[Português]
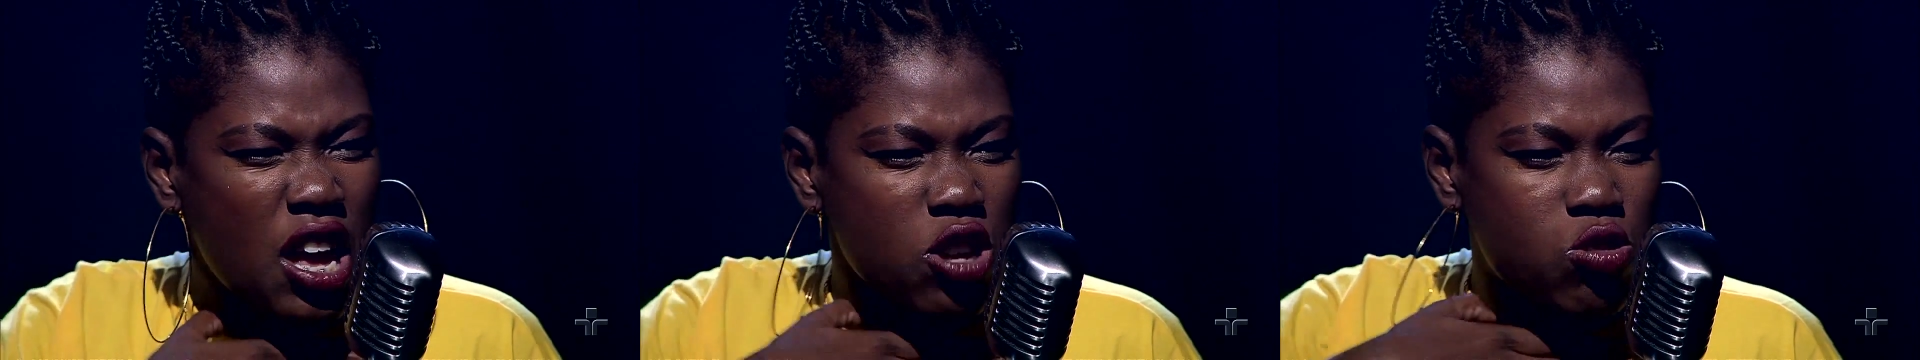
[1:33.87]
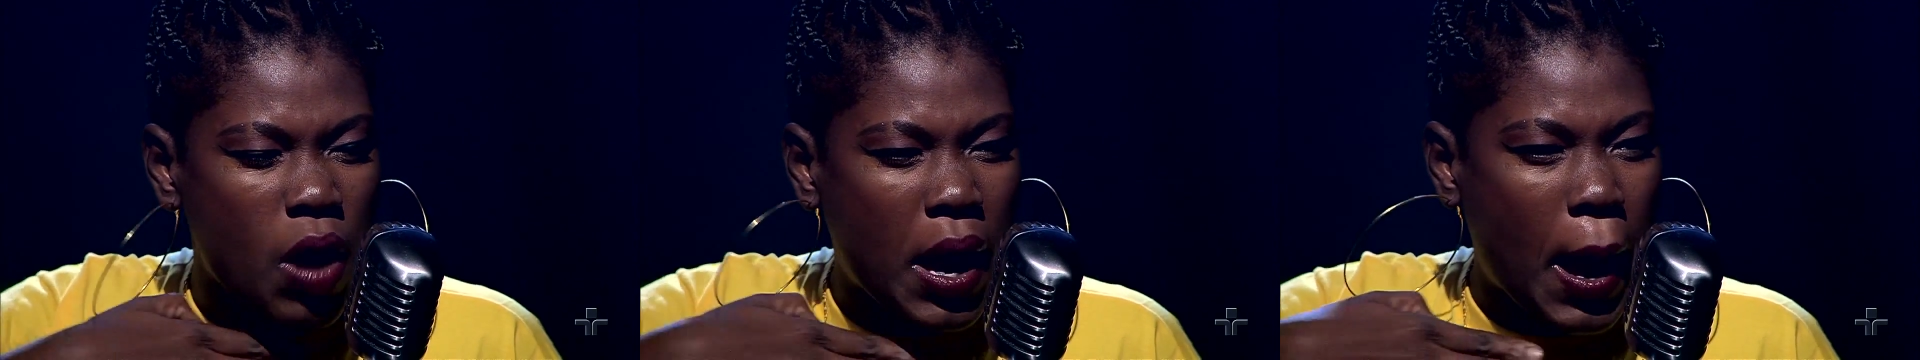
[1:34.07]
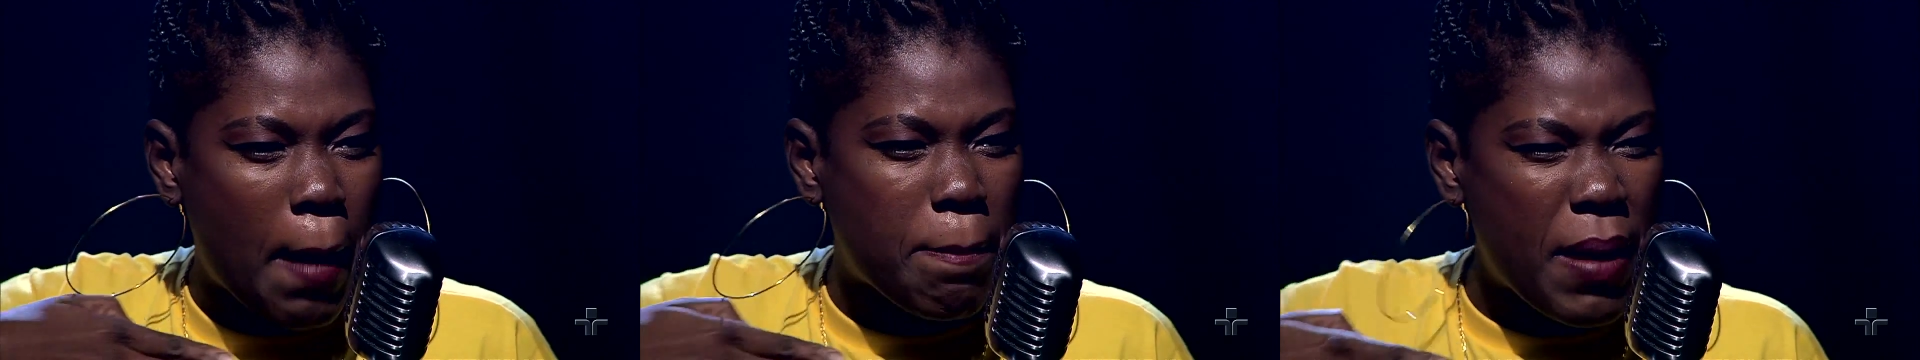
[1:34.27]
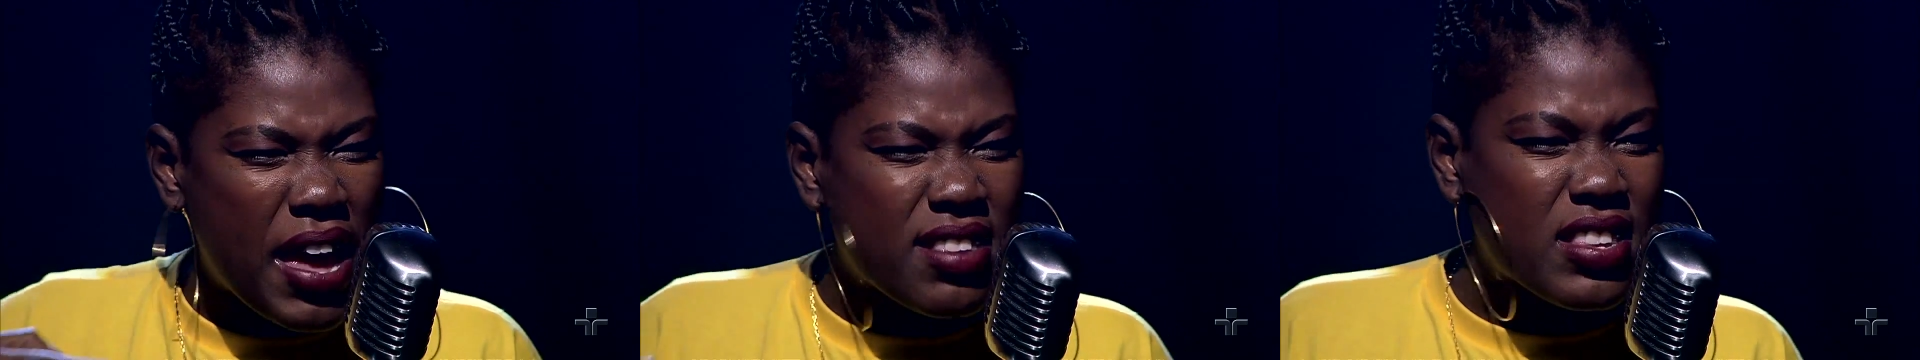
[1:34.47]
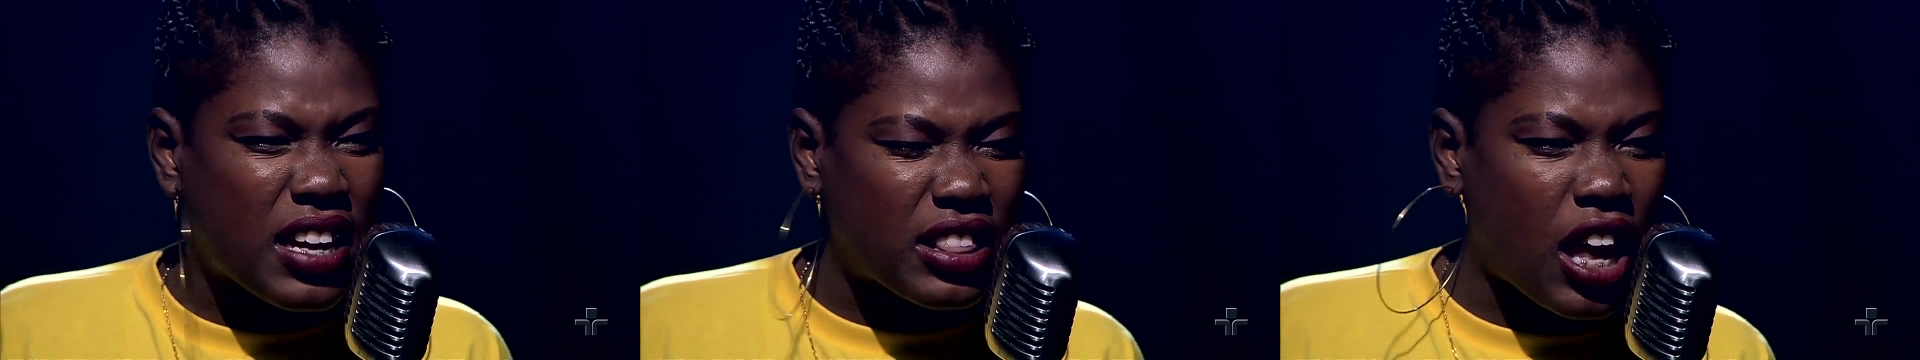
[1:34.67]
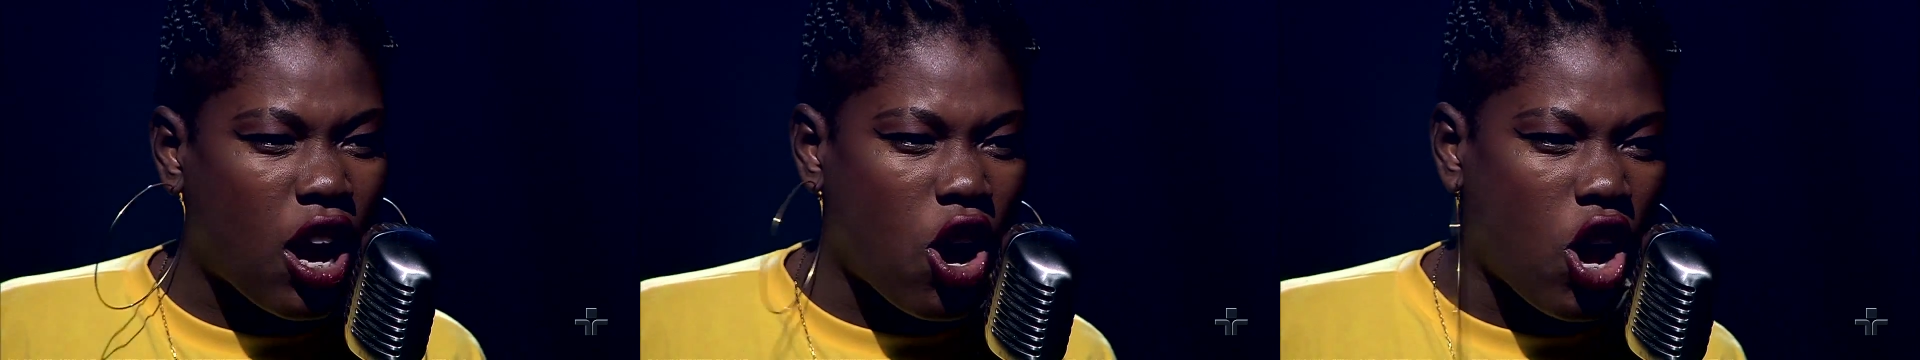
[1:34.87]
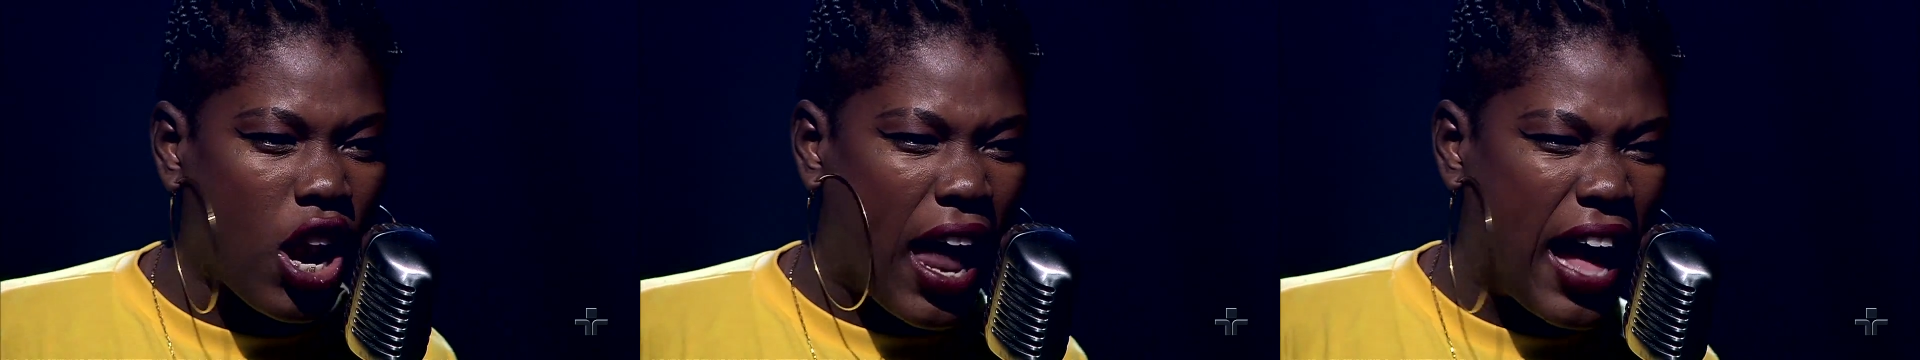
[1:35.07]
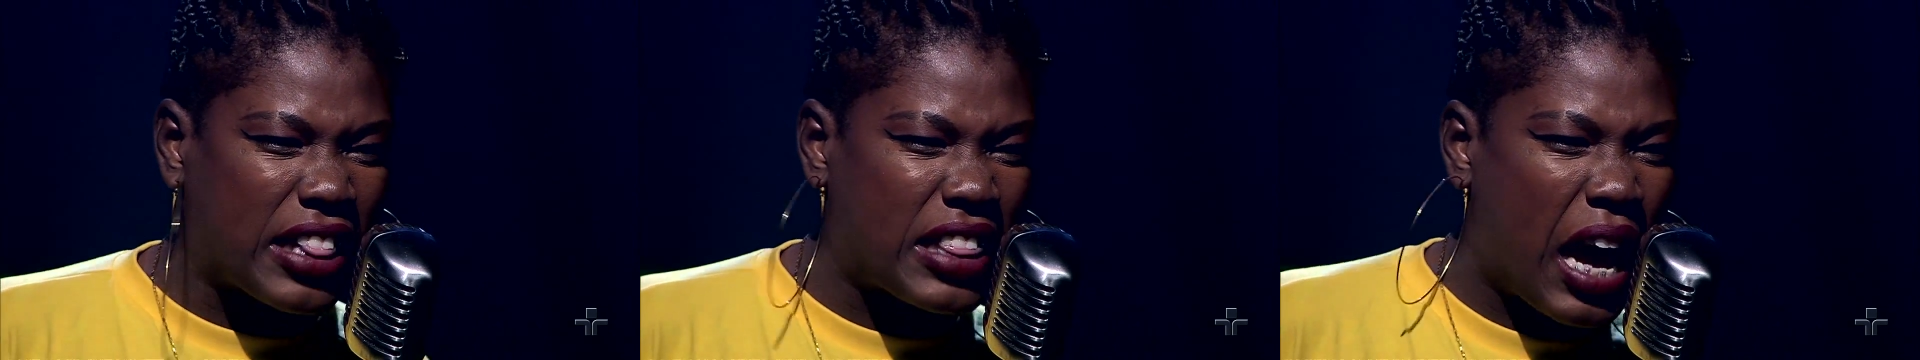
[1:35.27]
sua cabeça
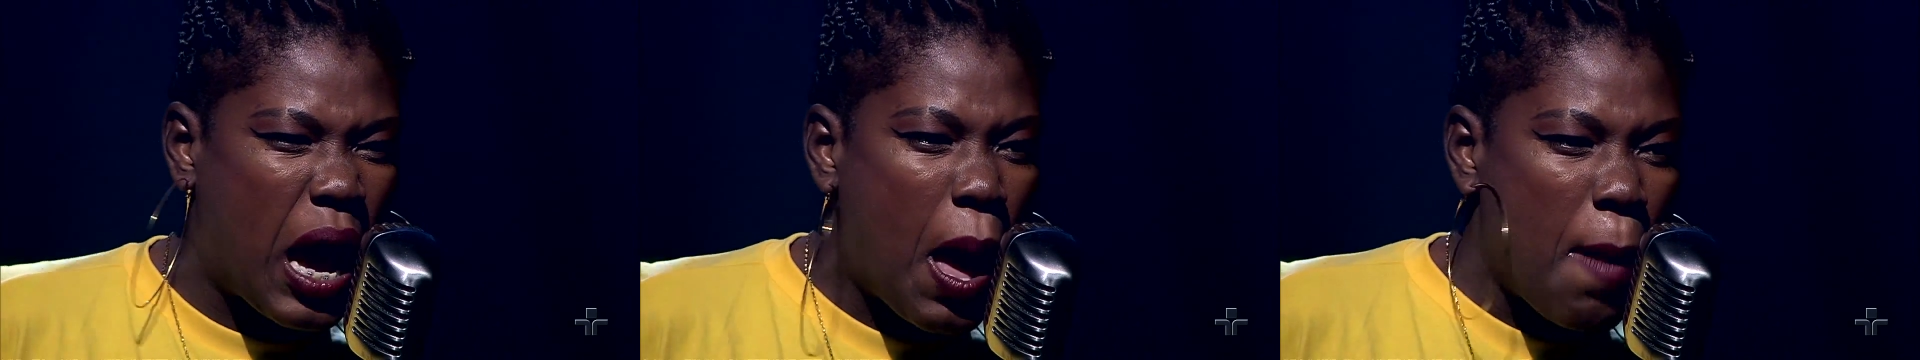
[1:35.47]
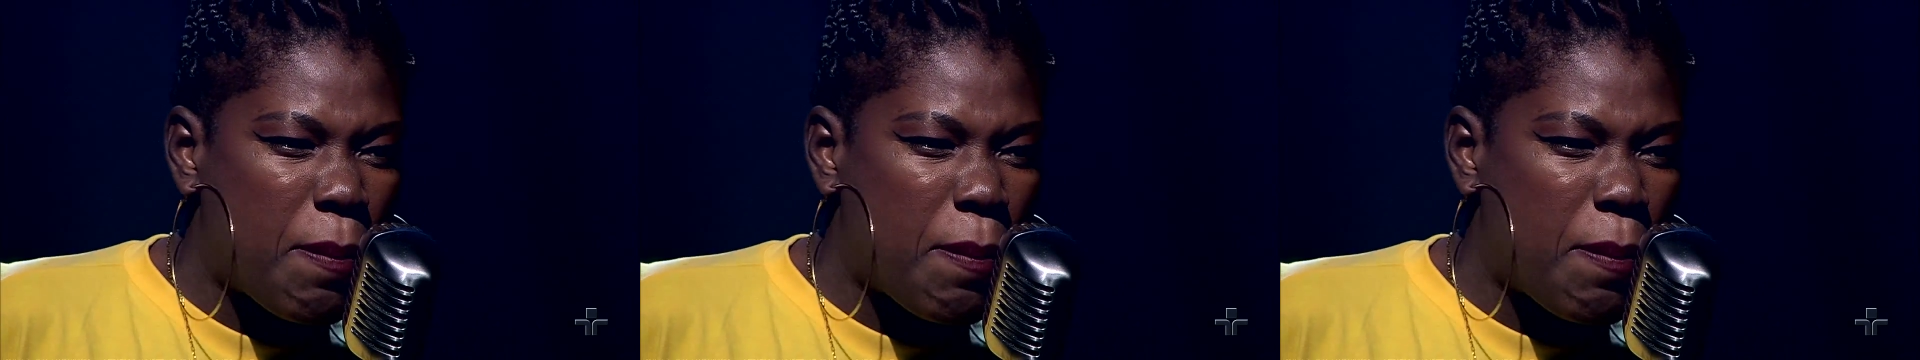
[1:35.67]
degolada